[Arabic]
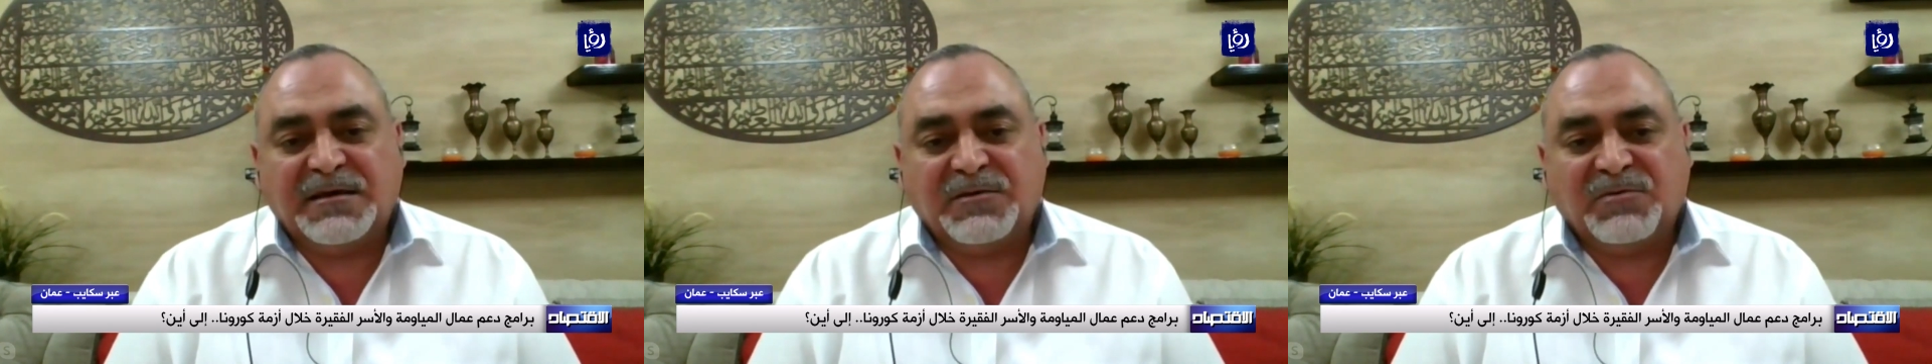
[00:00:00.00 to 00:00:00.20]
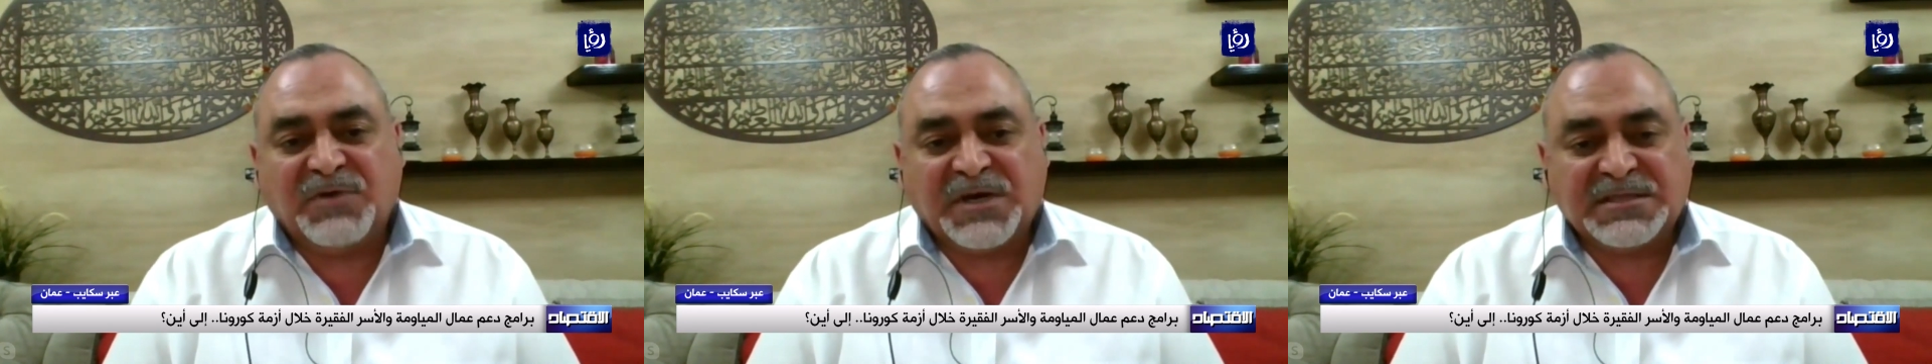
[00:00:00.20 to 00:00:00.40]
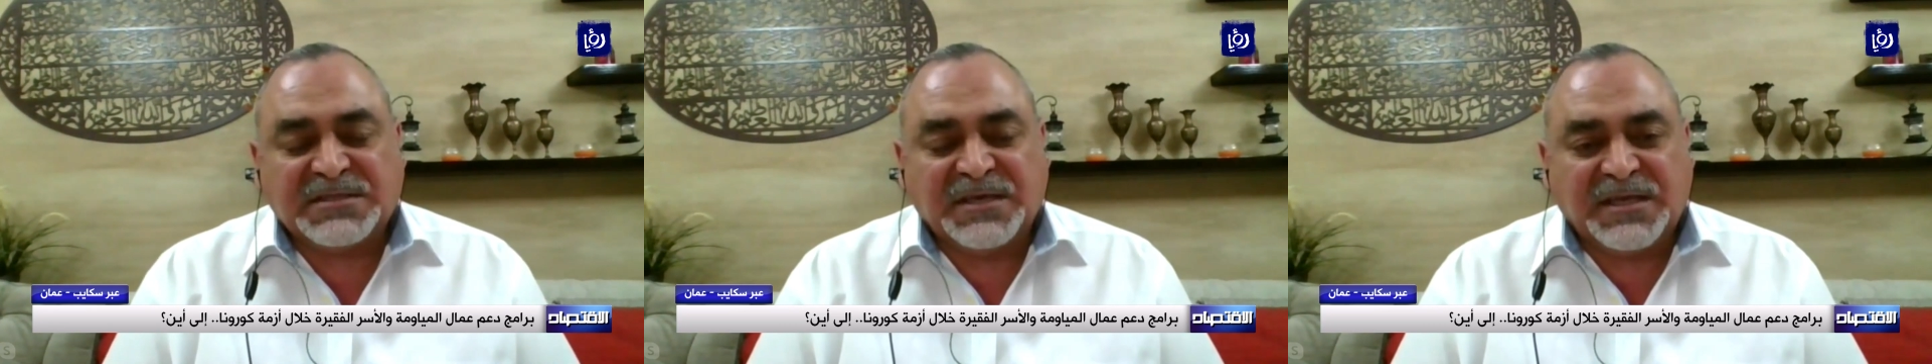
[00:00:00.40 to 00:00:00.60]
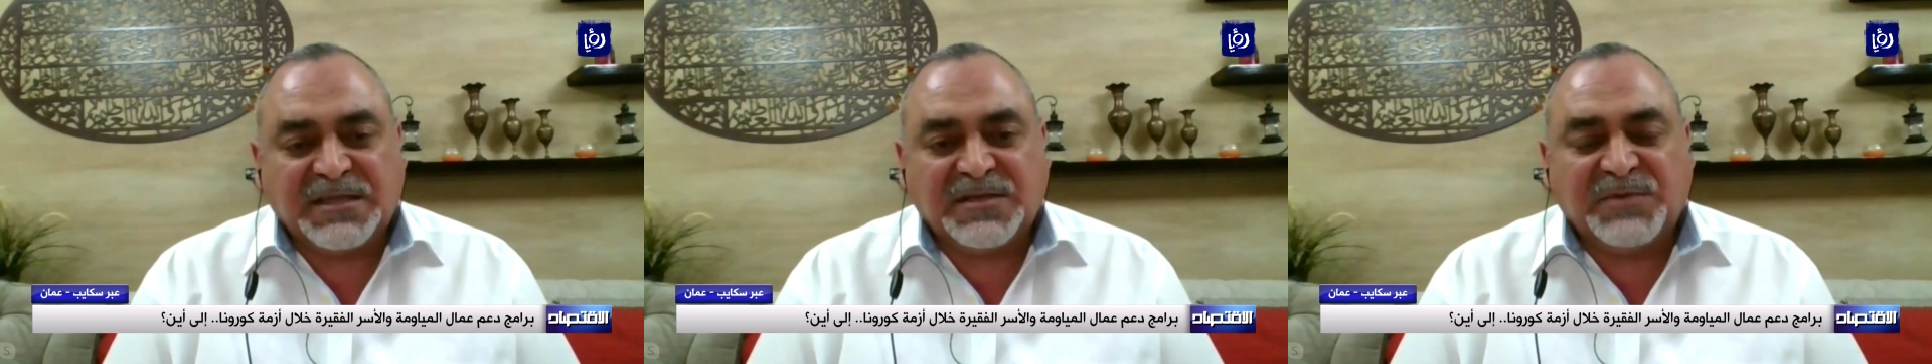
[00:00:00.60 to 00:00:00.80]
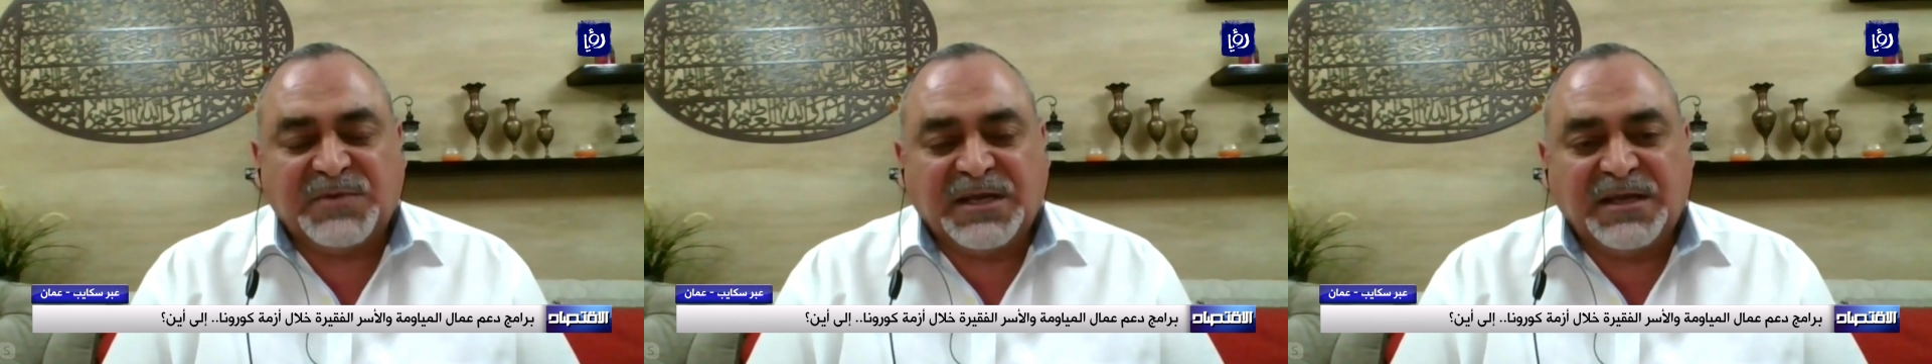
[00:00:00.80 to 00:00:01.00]
وقت هذه
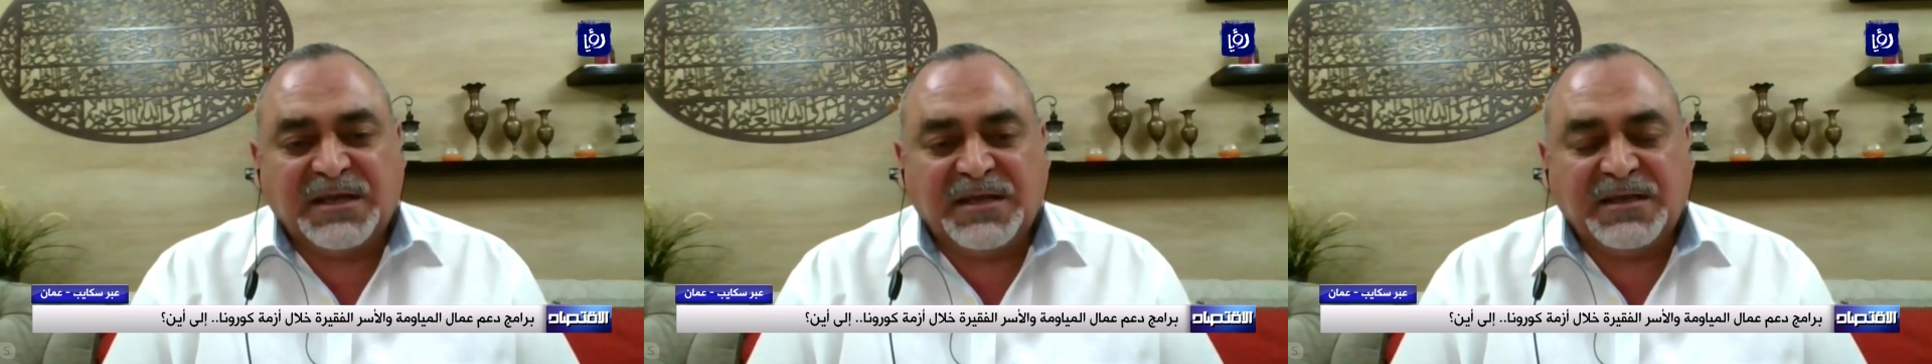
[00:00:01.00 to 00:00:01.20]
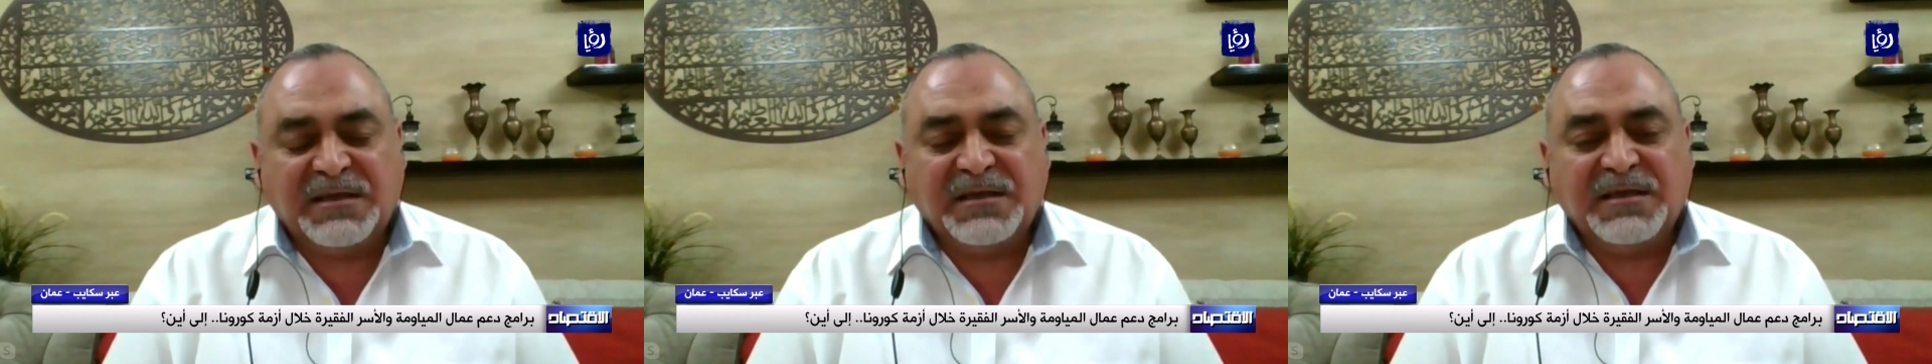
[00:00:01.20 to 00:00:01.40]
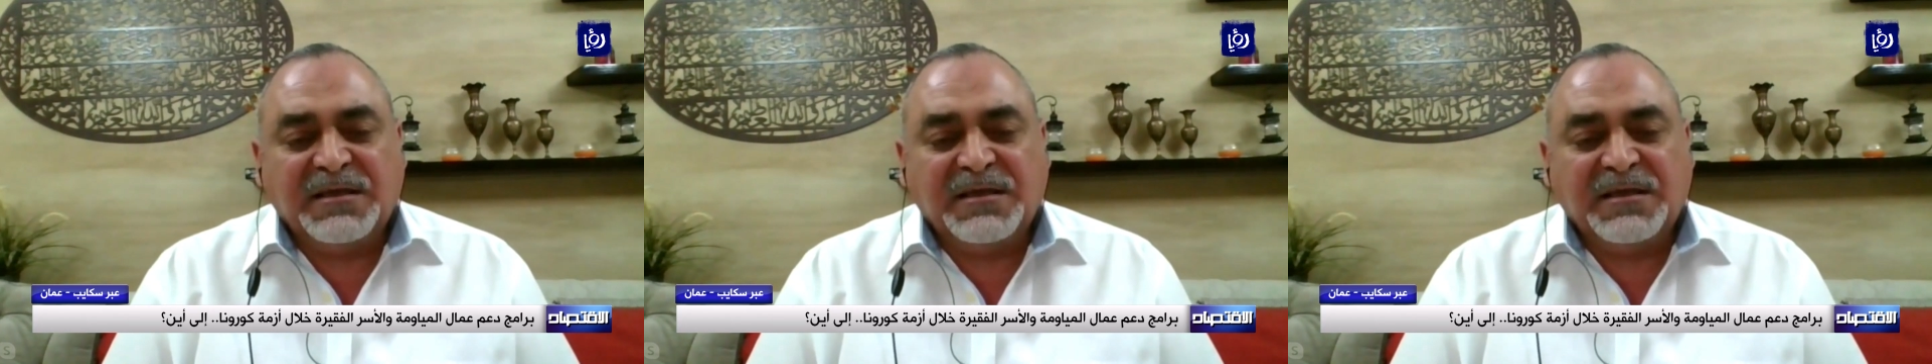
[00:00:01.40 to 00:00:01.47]
المرحلة